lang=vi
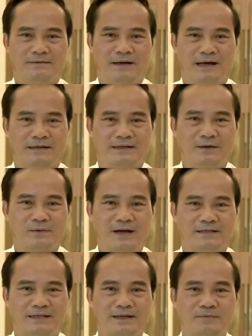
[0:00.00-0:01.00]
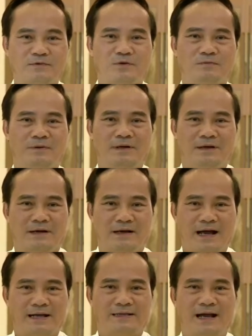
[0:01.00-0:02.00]
và Tuyên Quang sẽ tập trung
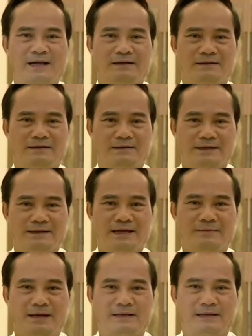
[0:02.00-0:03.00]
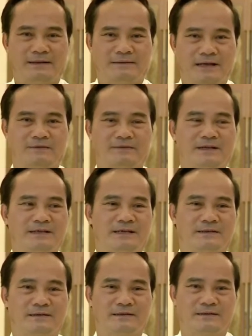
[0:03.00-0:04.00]
khai thác cái thế mạnh này để phát
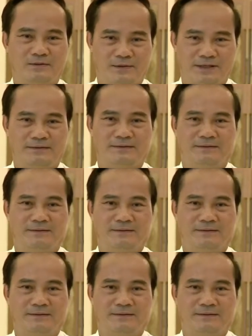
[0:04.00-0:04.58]
triển du lịch.